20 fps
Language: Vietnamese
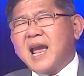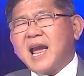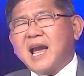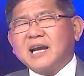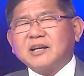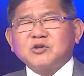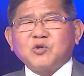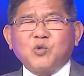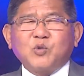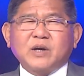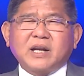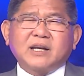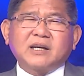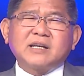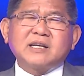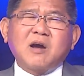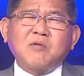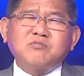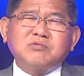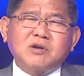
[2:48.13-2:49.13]
Cái vụ này nó
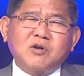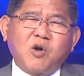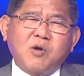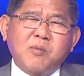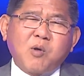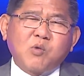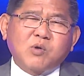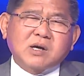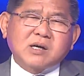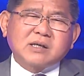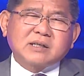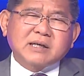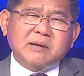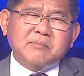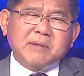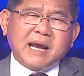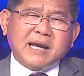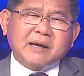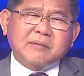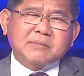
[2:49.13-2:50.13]
giống như hồi bầu cử
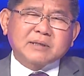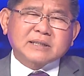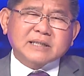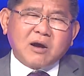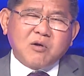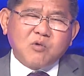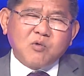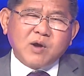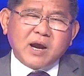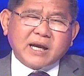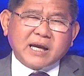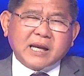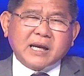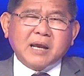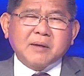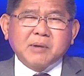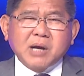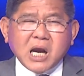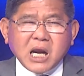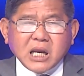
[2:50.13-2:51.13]
năm hai nghìn mười sáu hai nghìn
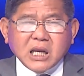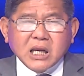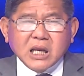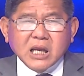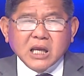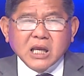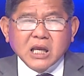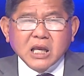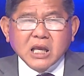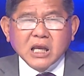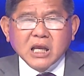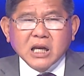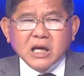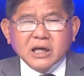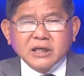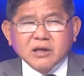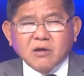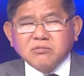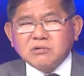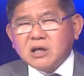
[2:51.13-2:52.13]
hai mươi,
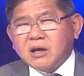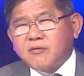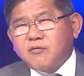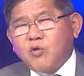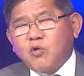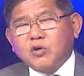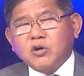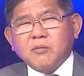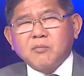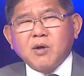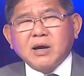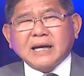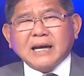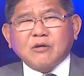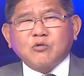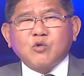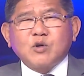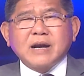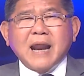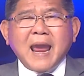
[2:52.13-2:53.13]
giống như cái vụ đó
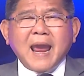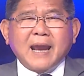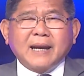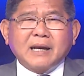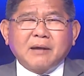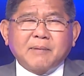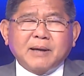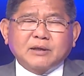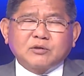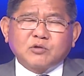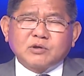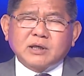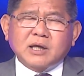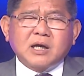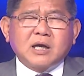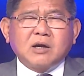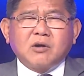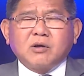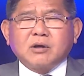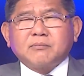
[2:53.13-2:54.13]
Maradona đã banh, tôi
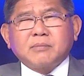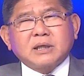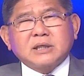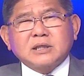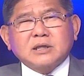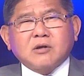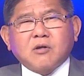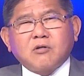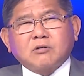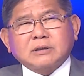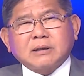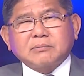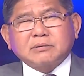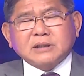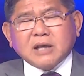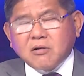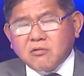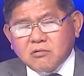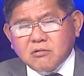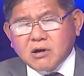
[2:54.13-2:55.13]
nhớ hồi Mexico tám mươi
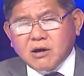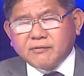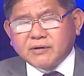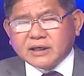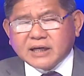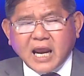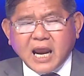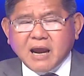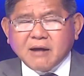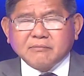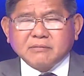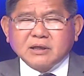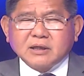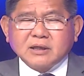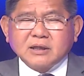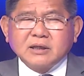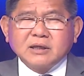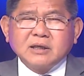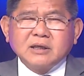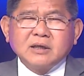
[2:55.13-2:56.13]
sáu ở Việt Nam đó.
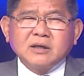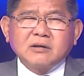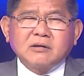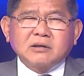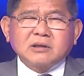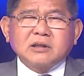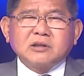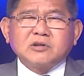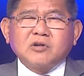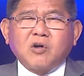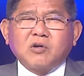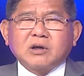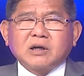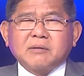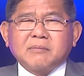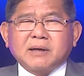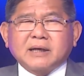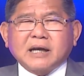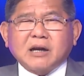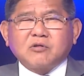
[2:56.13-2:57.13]
Có tin đồn là
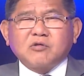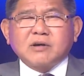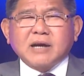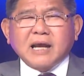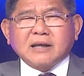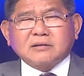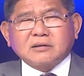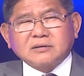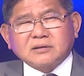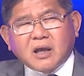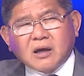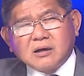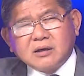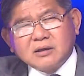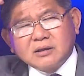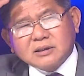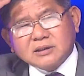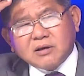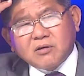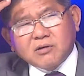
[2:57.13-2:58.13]
Maradona tự
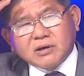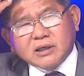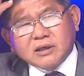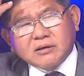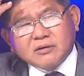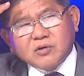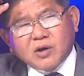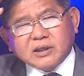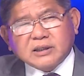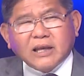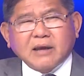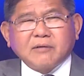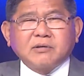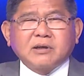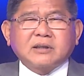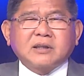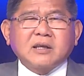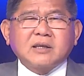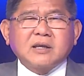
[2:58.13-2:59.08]
tử sau khi đoạt giải vô địch thế